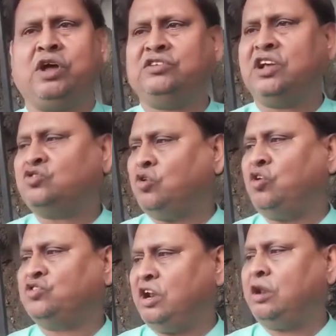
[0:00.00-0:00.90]
দু
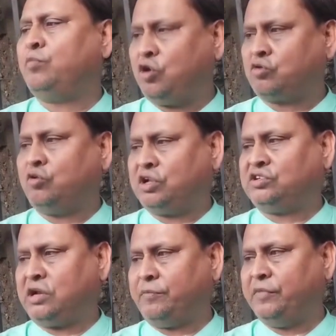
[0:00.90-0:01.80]
সালের ভোট
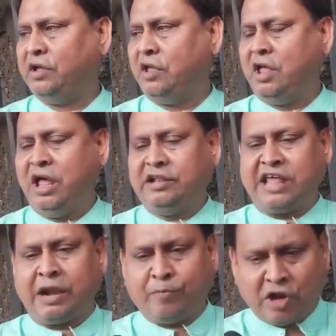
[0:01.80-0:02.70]
করেছিলাম
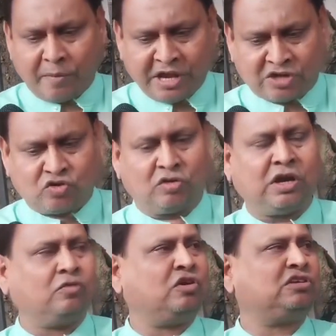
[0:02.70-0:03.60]
তারপরে আমি
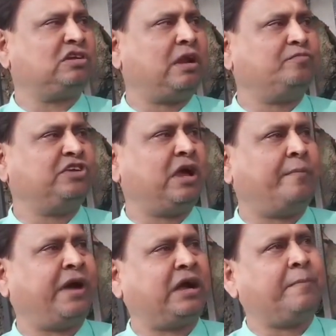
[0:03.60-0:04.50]
আশঙ্কা করেছিলাম যে
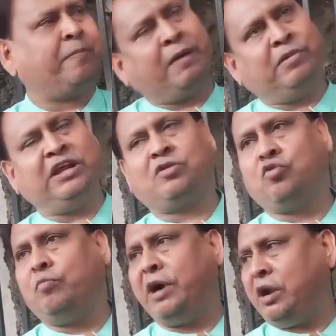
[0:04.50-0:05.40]
আমাকে পাবলিক
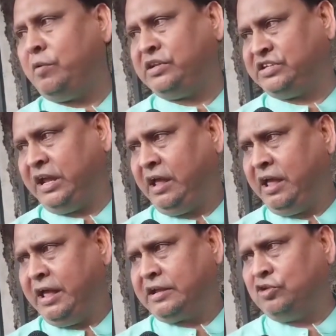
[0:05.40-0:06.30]
খুব ভালোবাসে
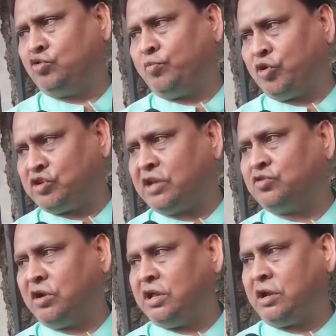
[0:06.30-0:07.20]
কিন্তু
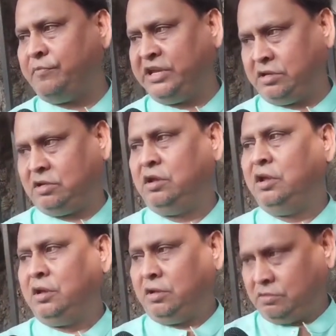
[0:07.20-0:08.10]
প্রশাসনের আমি
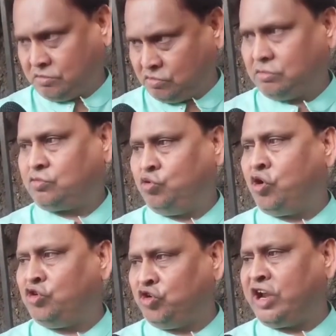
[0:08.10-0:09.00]

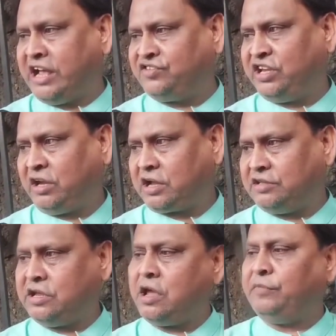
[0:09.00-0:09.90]
কুনজরে আছি
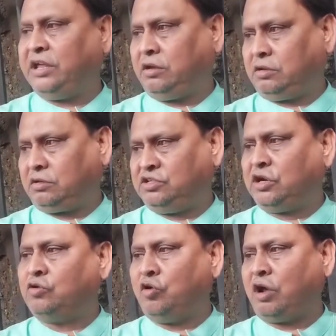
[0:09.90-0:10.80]
কাজে আমি
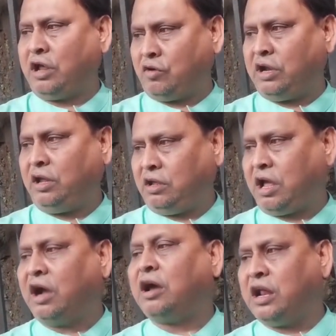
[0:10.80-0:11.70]
যে কোনো কারণে
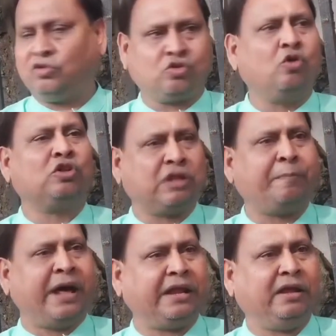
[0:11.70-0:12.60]
আক্রান্ত
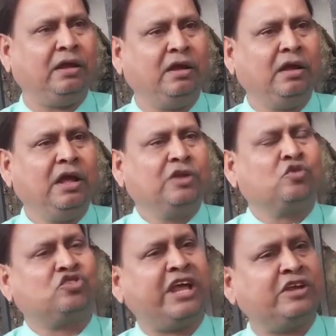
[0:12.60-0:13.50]
হতে পারি
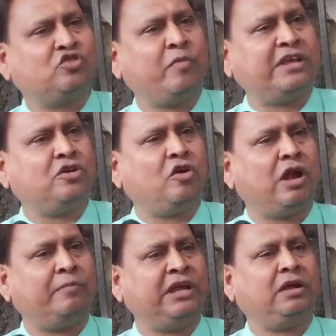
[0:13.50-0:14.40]
তো সেই সময়
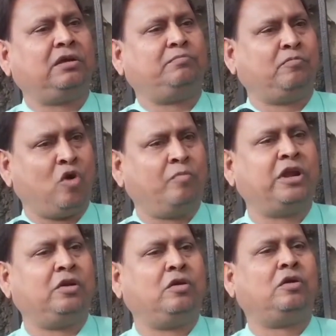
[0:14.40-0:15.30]
যখন আমি
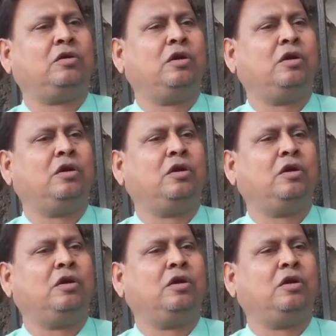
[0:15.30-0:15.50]
মহামান্য